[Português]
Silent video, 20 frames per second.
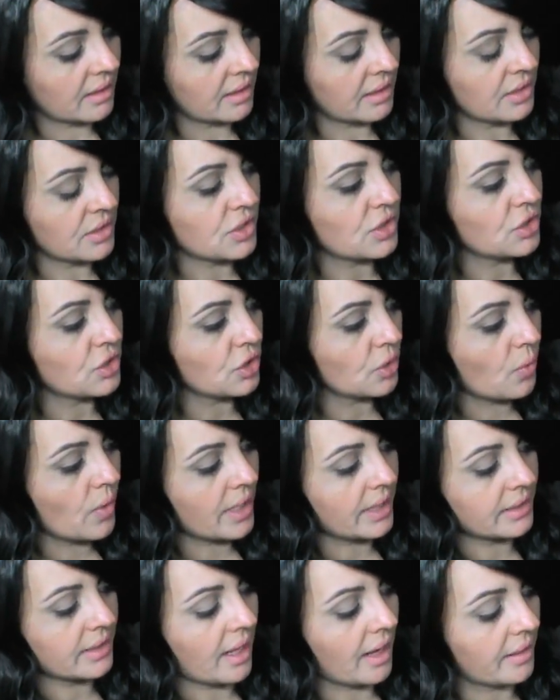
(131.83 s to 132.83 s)
antes de
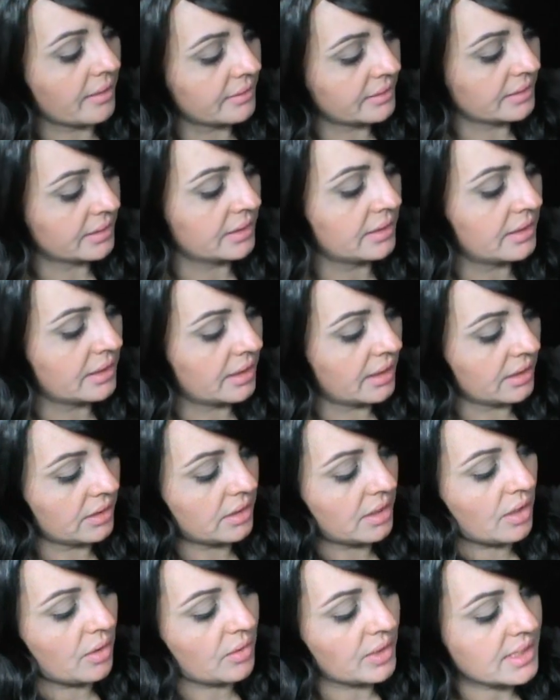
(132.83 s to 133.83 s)
guardar.
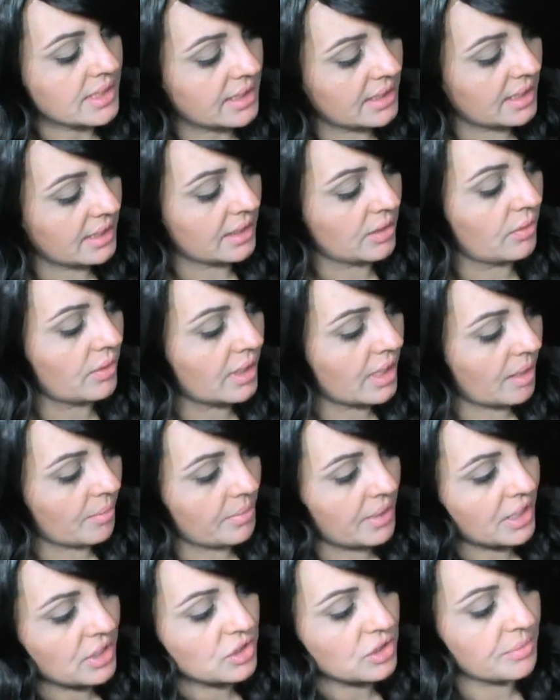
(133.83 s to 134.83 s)
Então, essa daqui eu
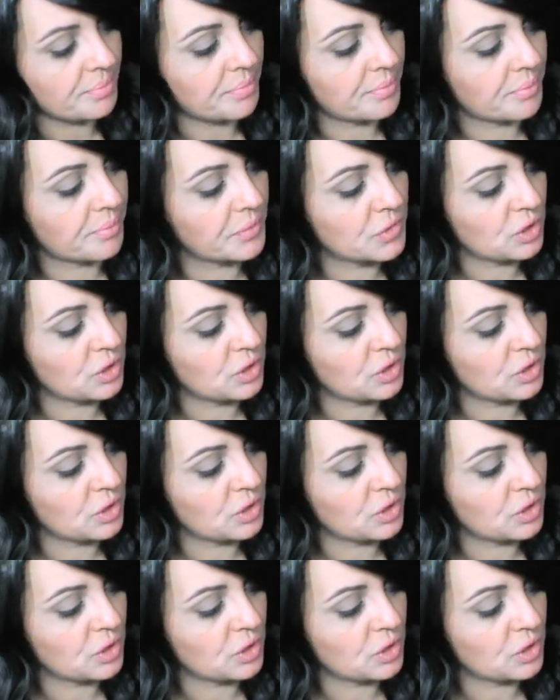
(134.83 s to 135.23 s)
acabei de,